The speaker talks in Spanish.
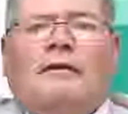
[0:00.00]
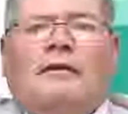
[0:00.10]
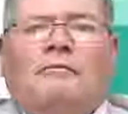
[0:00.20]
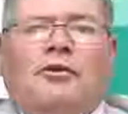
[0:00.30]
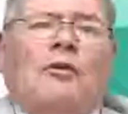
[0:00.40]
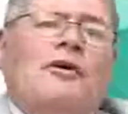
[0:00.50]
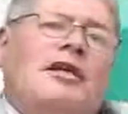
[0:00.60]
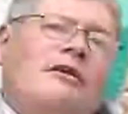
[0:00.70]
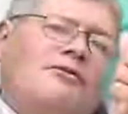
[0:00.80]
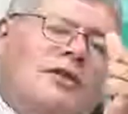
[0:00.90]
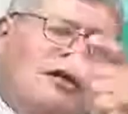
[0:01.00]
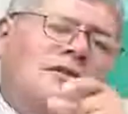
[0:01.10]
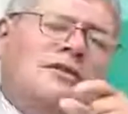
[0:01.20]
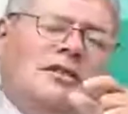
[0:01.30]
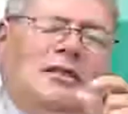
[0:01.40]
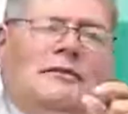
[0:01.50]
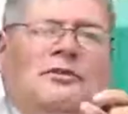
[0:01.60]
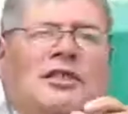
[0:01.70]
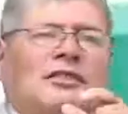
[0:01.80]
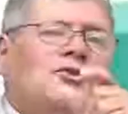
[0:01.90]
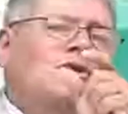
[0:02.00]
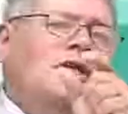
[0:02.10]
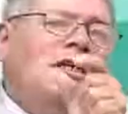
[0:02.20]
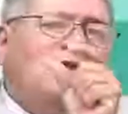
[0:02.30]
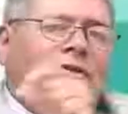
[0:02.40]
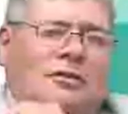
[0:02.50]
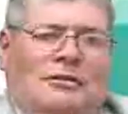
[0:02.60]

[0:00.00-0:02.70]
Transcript: Pero vamos a ver la diferencia de Jesucristo